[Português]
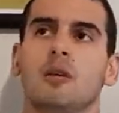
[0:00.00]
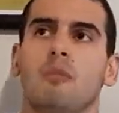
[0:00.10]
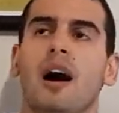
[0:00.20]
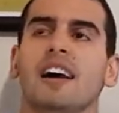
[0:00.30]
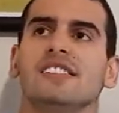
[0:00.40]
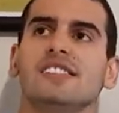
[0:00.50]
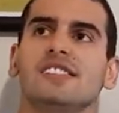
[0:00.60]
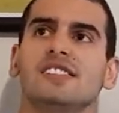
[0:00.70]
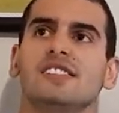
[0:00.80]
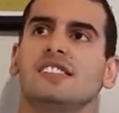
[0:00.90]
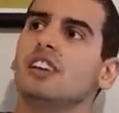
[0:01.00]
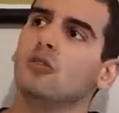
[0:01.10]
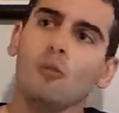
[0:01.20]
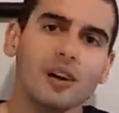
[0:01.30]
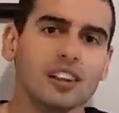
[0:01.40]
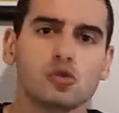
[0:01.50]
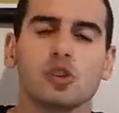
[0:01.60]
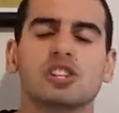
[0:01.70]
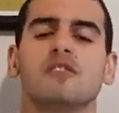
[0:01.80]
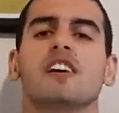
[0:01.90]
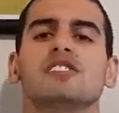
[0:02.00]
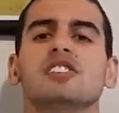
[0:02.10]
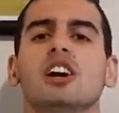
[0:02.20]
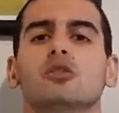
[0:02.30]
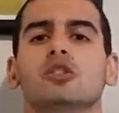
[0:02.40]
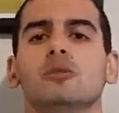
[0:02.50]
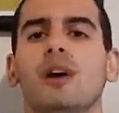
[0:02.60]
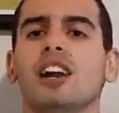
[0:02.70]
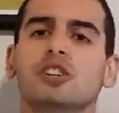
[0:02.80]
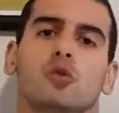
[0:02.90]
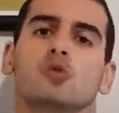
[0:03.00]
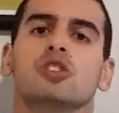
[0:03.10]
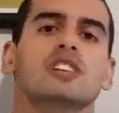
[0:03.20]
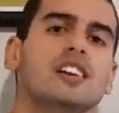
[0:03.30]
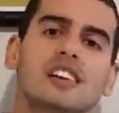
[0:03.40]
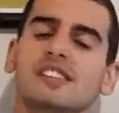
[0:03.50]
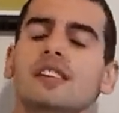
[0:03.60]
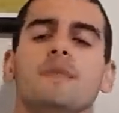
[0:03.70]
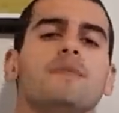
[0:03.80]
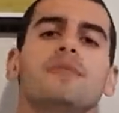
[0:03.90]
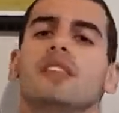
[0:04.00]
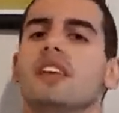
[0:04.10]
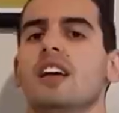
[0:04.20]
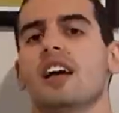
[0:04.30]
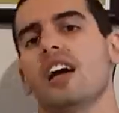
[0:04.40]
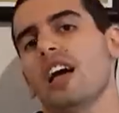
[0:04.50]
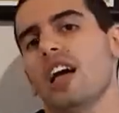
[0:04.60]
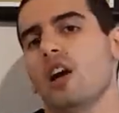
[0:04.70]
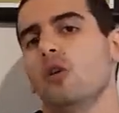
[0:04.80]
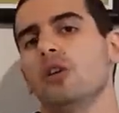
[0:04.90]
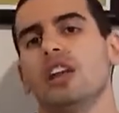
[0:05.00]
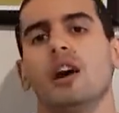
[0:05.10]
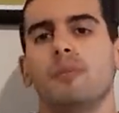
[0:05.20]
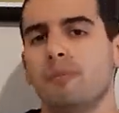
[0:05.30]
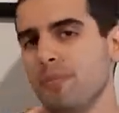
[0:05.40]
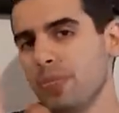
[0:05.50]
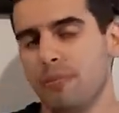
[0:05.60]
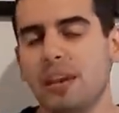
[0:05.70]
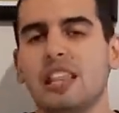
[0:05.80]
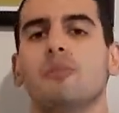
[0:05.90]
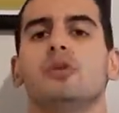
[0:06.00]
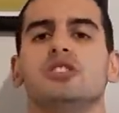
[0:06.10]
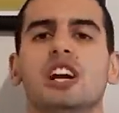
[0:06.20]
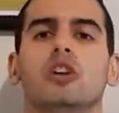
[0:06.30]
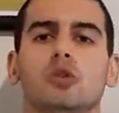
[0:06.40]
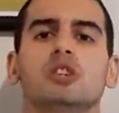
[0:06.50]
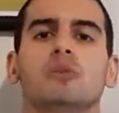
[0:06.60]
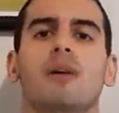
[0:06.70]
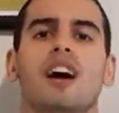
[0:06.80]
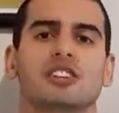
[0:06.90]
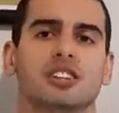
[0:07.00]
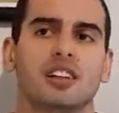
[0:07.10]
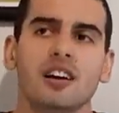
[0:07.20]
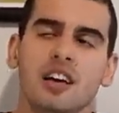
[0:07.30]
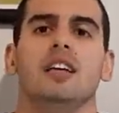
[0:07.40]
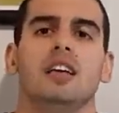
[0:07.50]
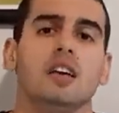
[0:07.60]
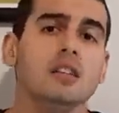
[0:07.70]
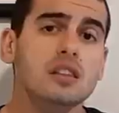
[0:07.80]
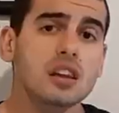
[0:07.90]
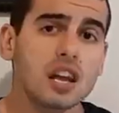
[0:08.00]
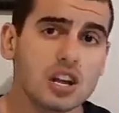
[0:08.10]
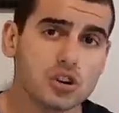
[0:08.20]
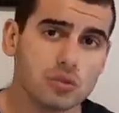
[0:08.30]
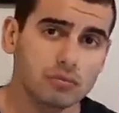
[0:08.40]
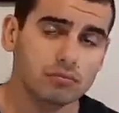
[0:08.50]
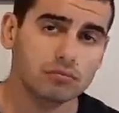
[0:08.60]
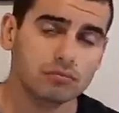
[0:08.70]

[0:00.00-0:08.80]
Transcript: Mas se uma das duas tivesse indicador de marcha, com certeza é, eu iria pender para o indicador de marcha, tá? Entre eixo